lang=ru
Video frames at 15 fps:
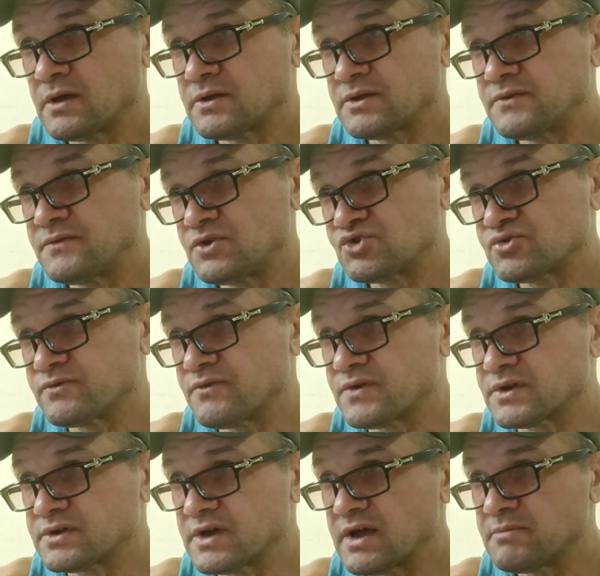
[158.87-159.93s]
2 еще в
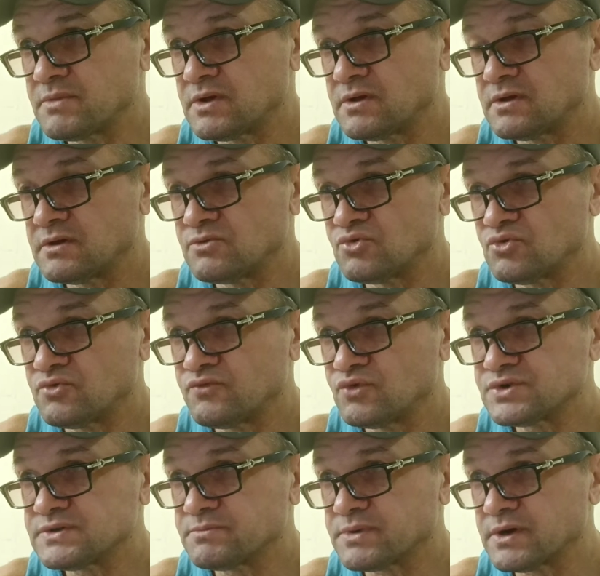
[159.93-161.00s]
овертайме. Но
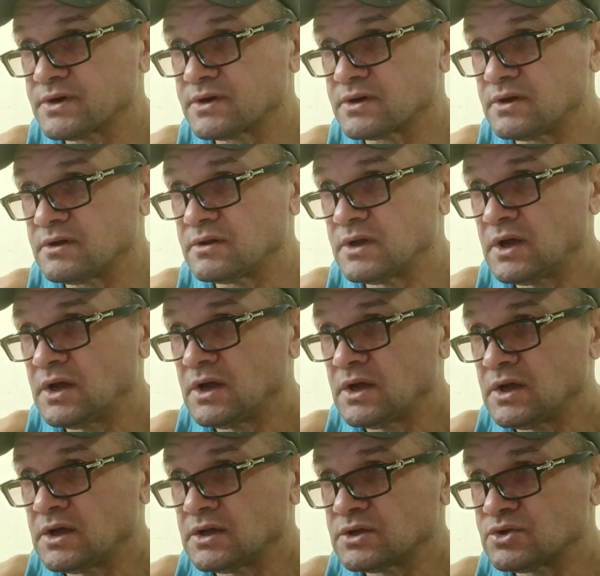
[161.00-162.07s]
8 проиграл.
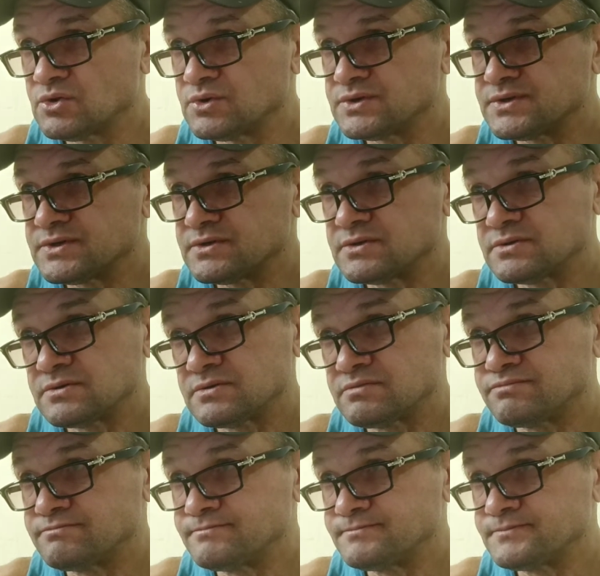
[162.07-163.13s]
То есть
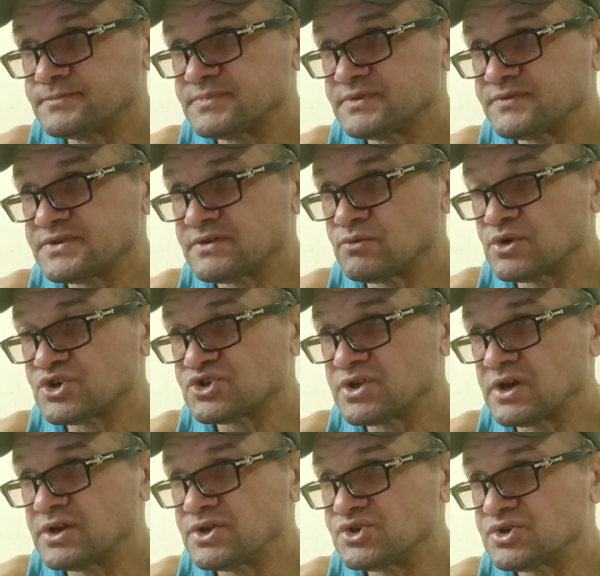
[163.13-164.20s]
всего лишь
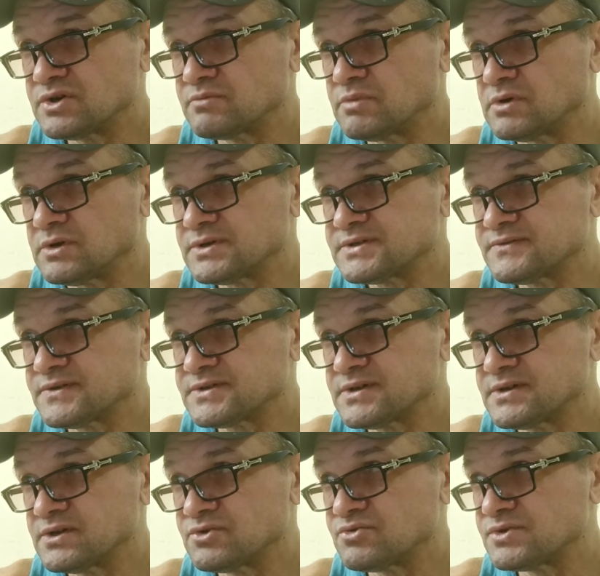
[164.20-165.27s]
3 ничьих было из
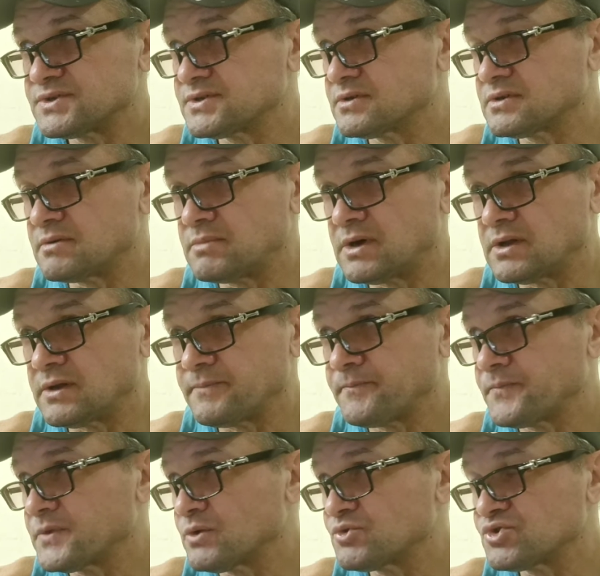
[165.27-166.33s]
20. То есть это мало.
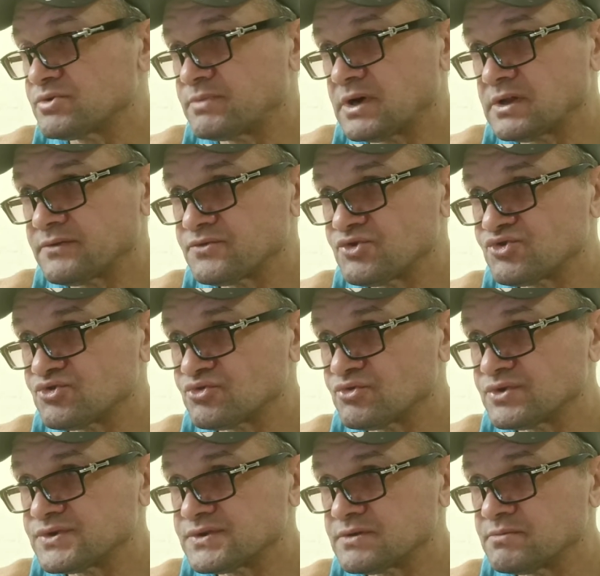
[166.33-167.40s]
Это очень мало в ничью. То
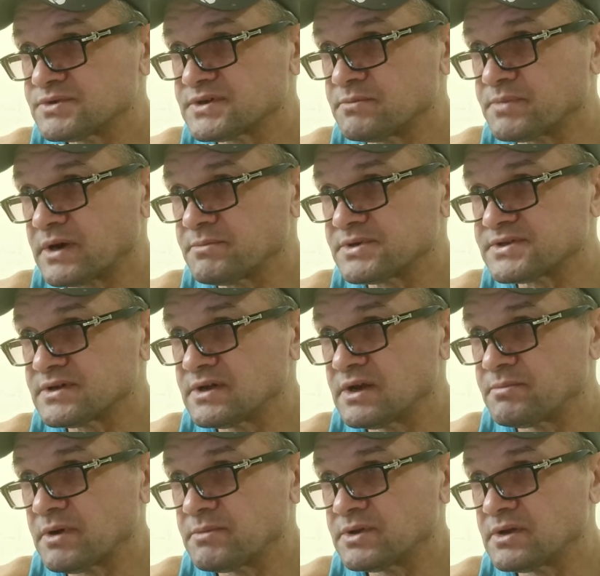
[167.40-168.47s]
есть бескомпромиссно или
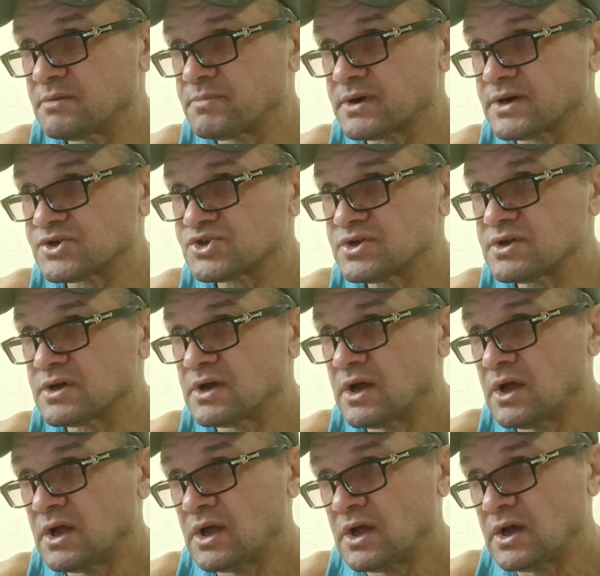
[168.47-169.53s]
победа, или поражение
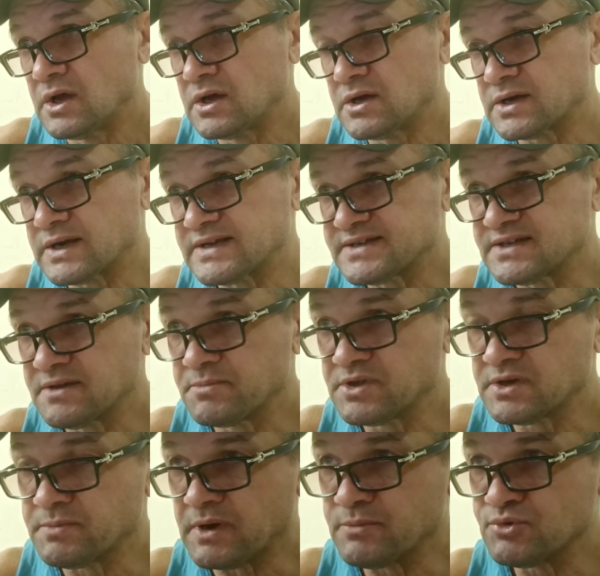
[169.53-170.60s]
разница
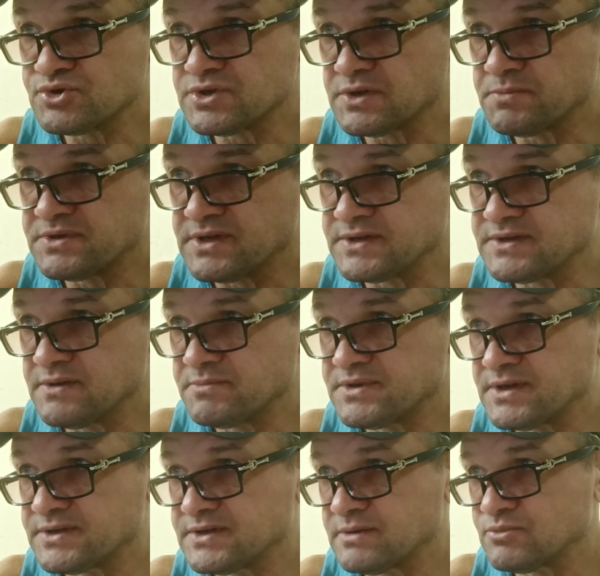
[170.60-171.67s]
забитых пропущенных
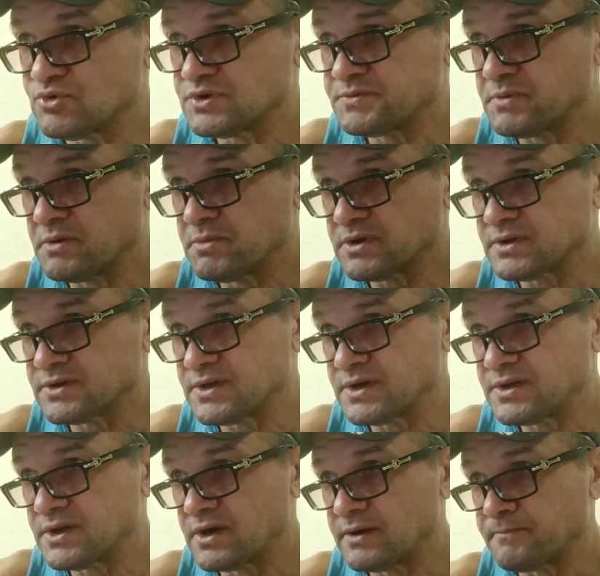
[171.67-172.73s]
57-57, то есть примерно
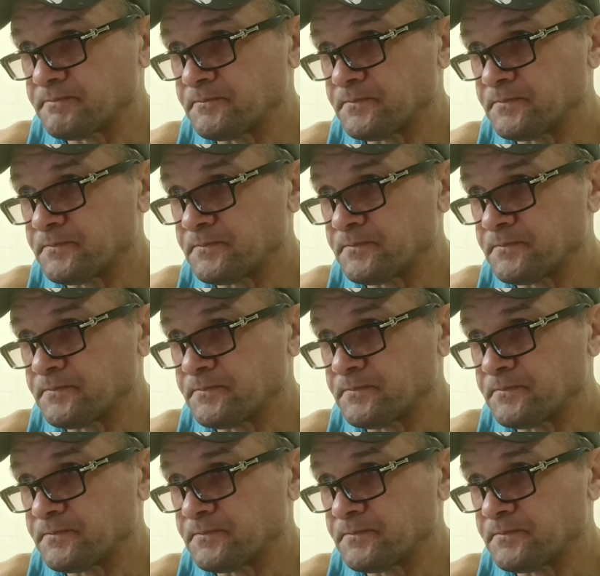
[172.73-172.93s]
3-3.